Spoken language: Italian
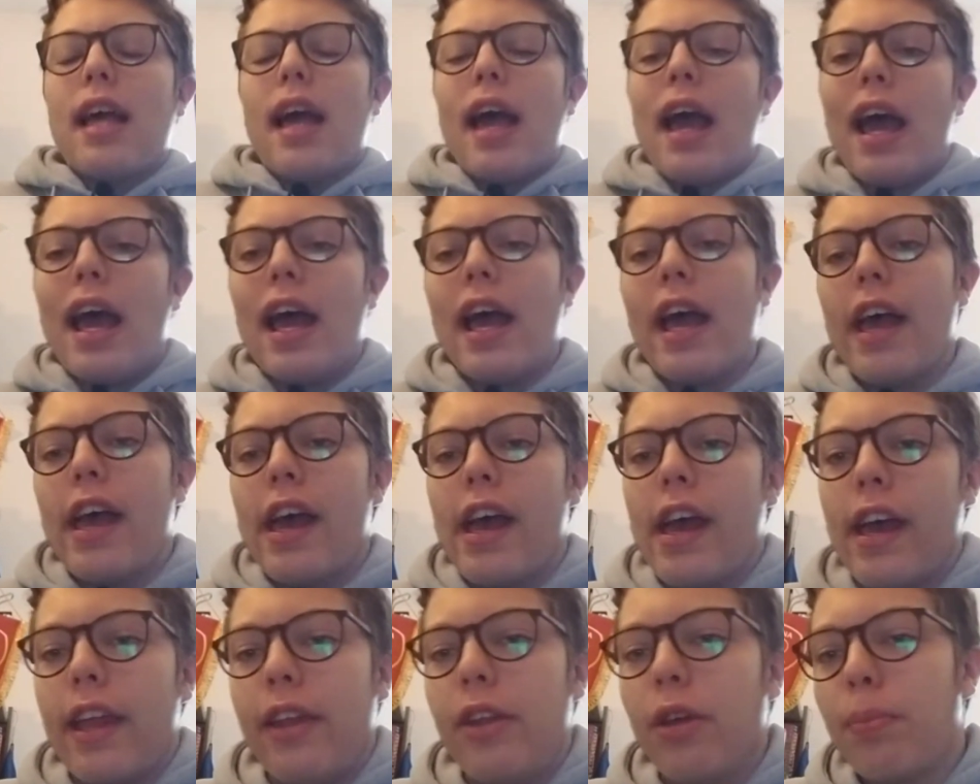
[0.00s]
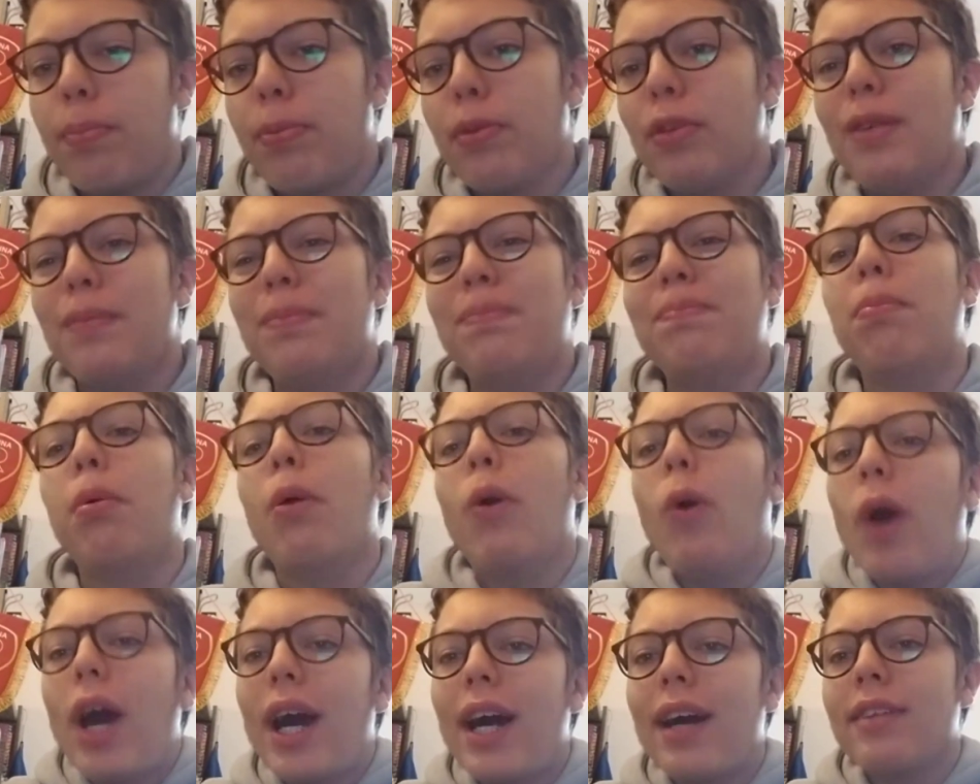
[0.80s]
eh, dopo il
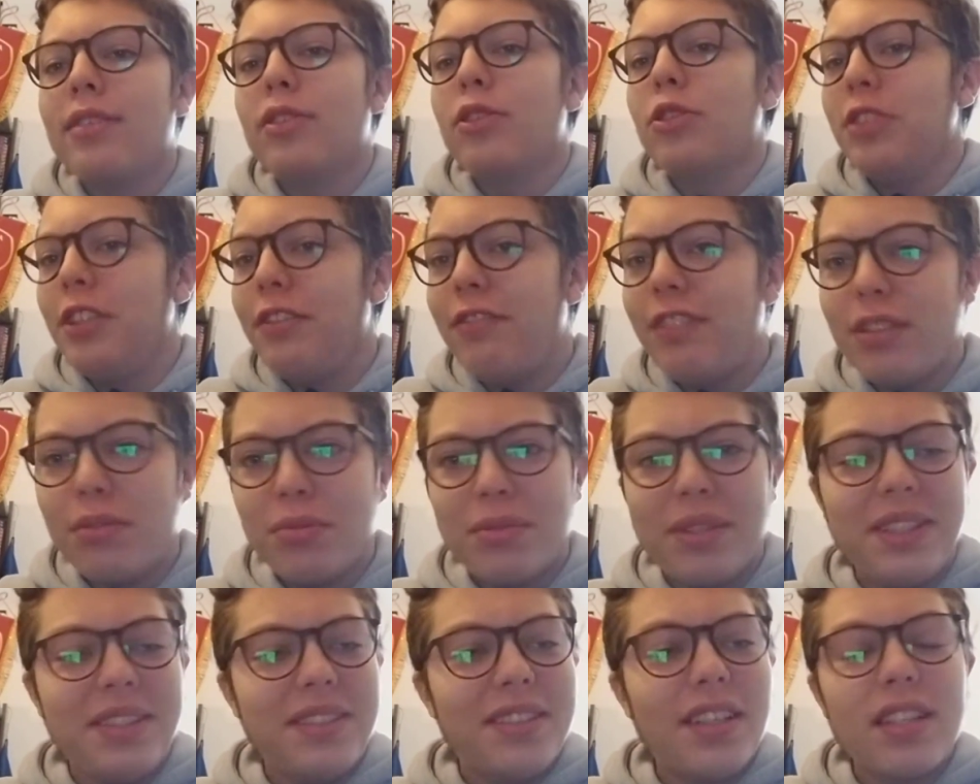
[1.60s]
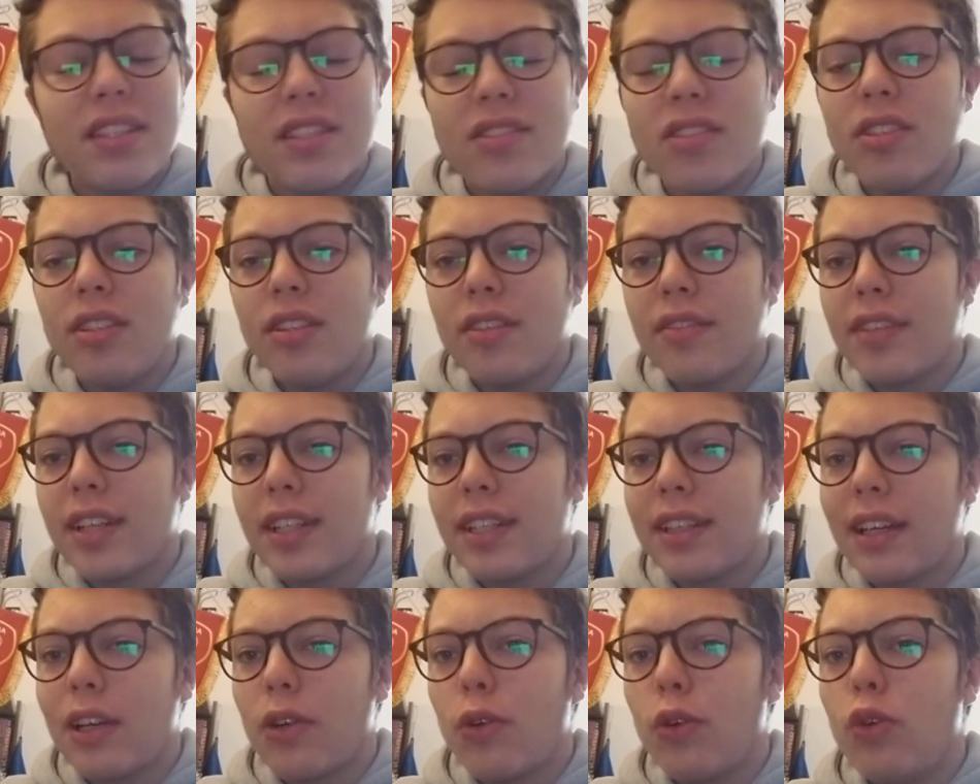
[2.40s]
boato di visualizzazioni
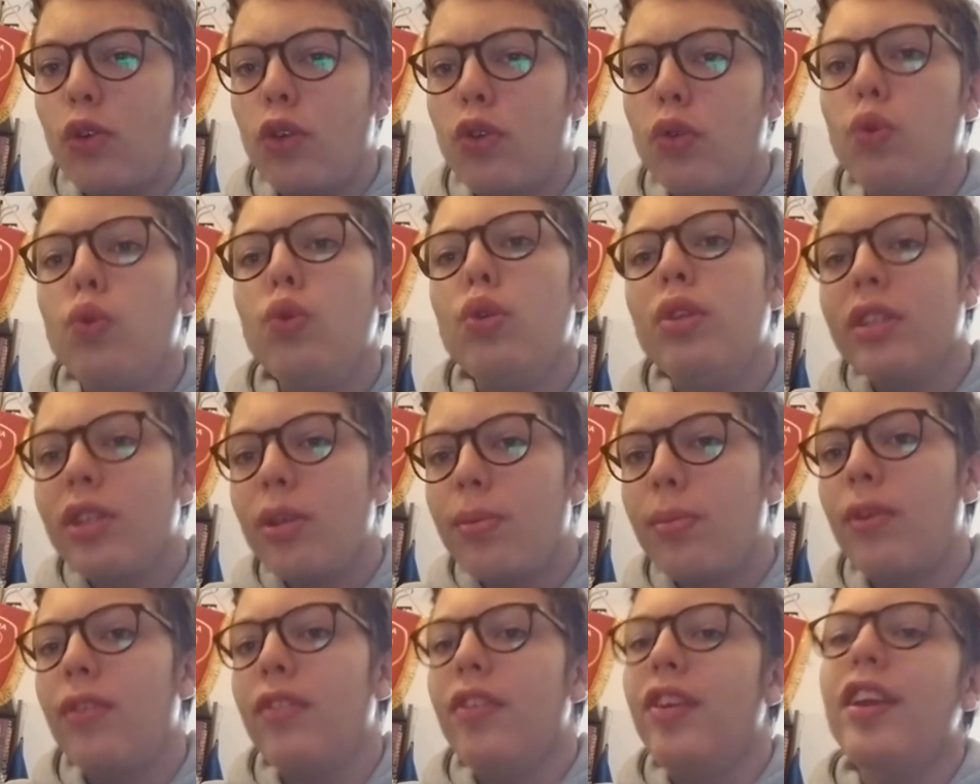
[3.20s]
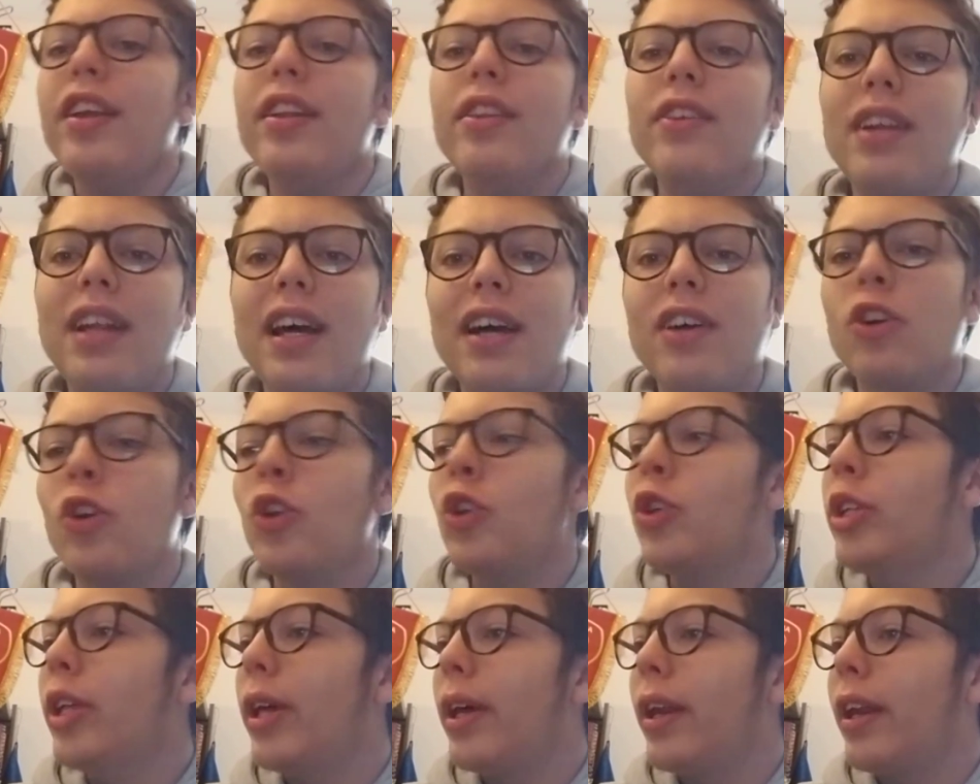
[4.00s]
fatte con l'ultimo video,
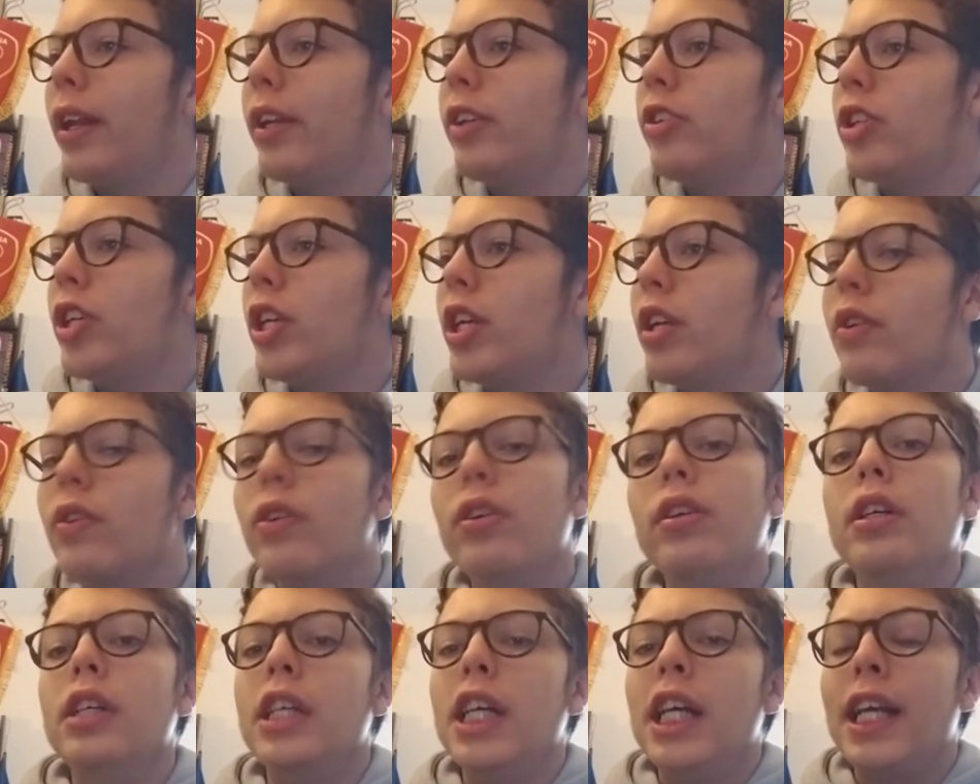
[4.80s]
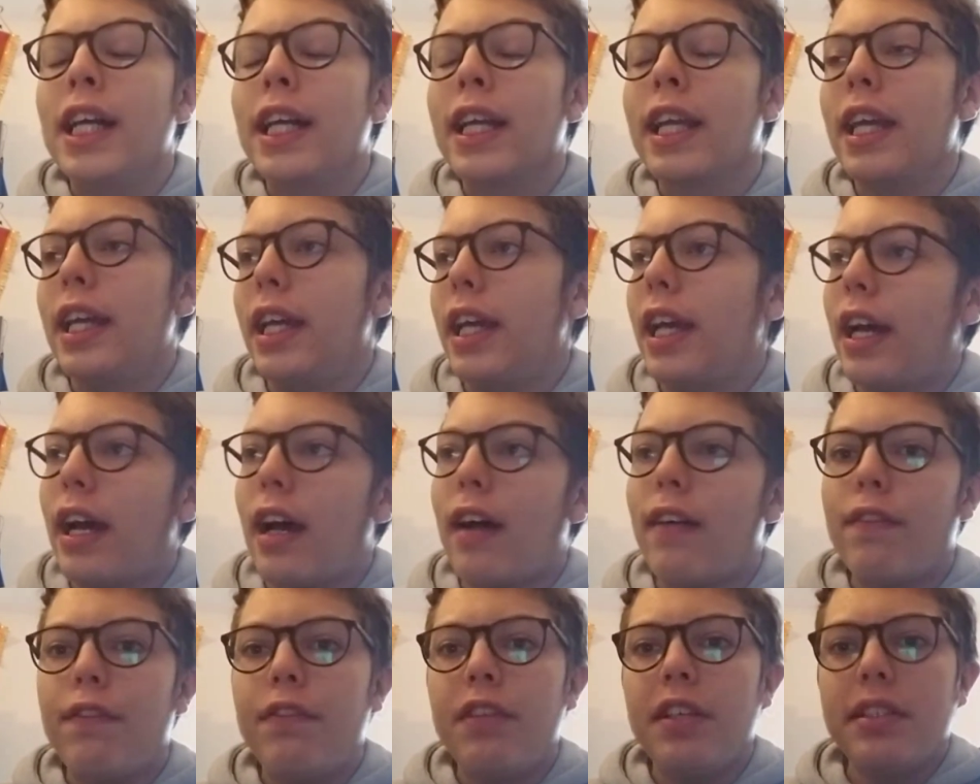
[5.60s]
l'angolo del regino, che
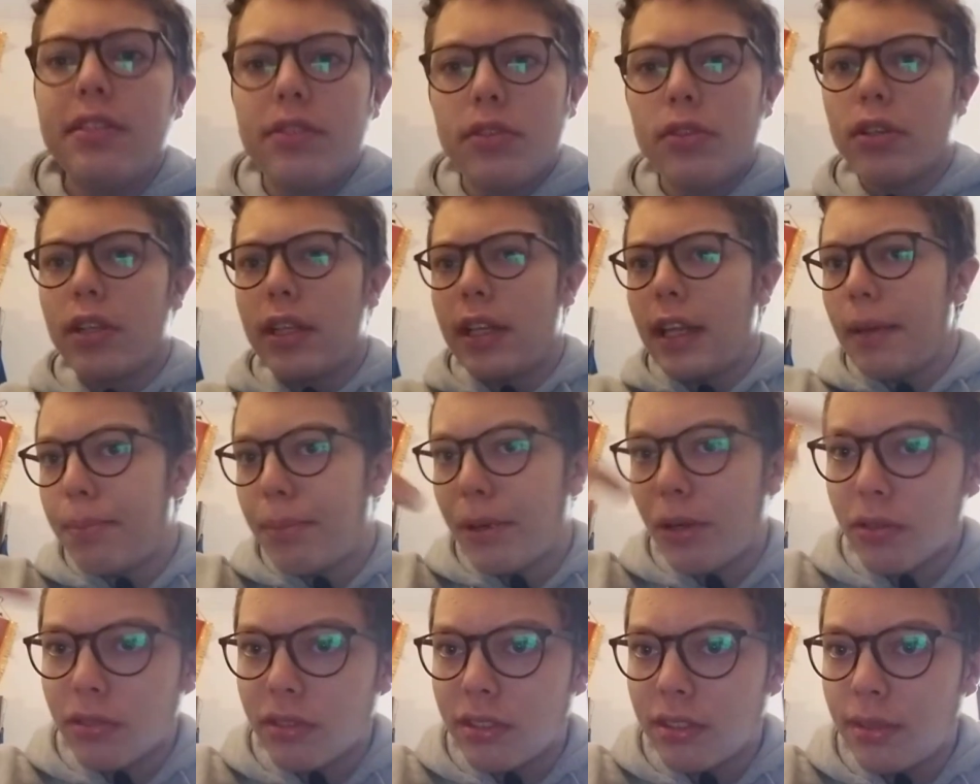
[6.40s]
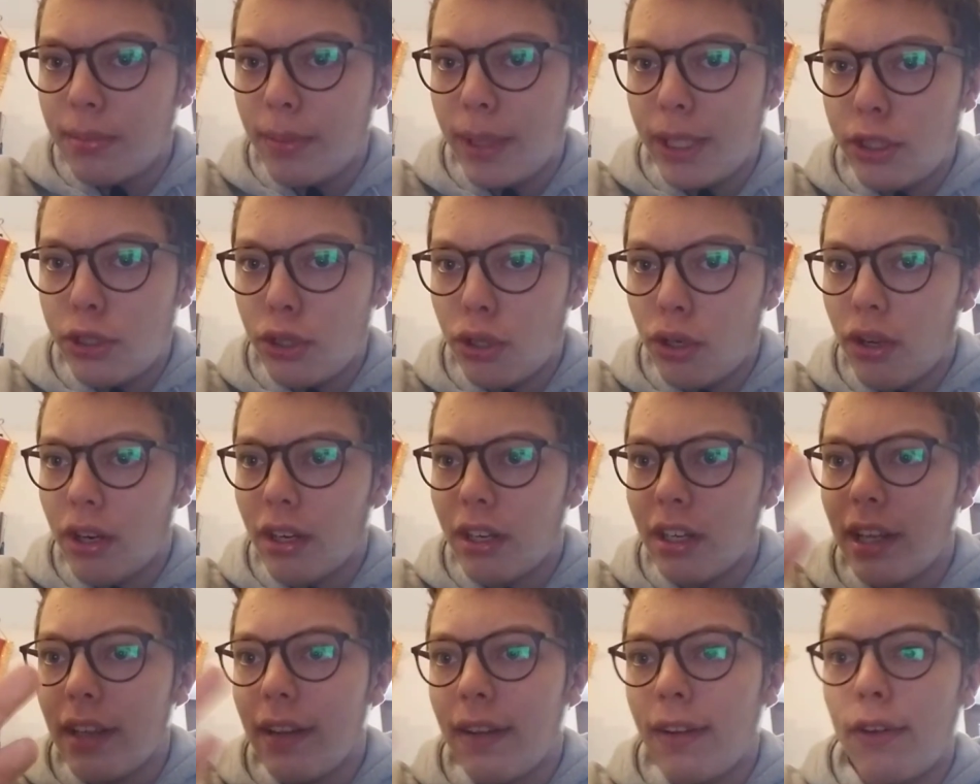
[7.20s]
avviso nei prossimi
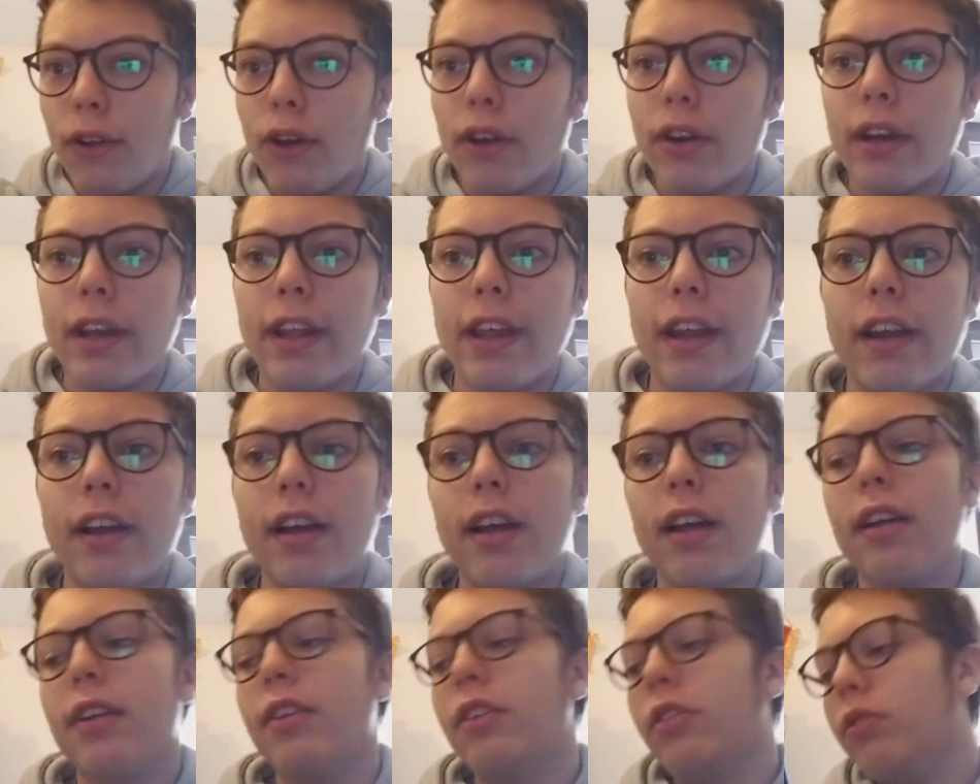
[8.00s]
giorni tornerà.